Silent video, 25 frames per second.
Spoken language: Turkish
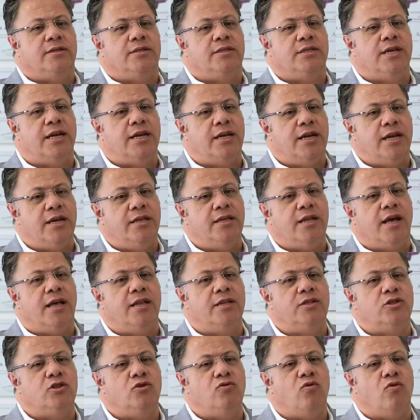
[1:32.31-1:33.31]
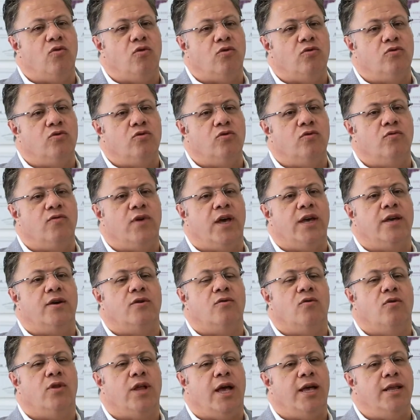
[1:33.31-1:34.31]
cerrahın alışık olduğu ve
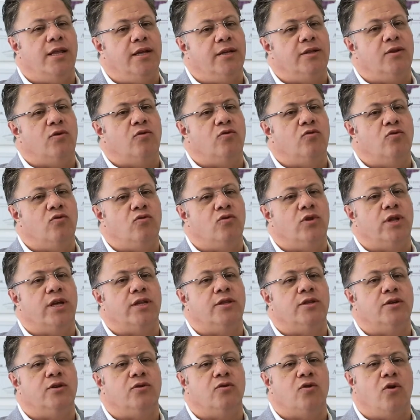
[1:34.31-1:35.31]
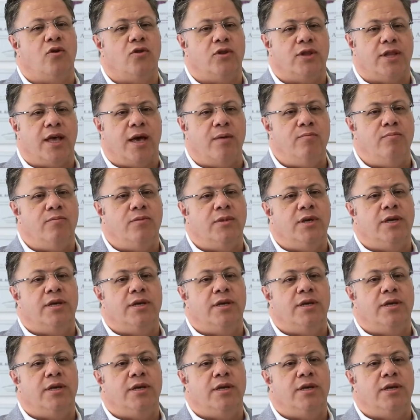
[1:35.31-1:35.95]
kolaylıkla uyguladığı yöntem,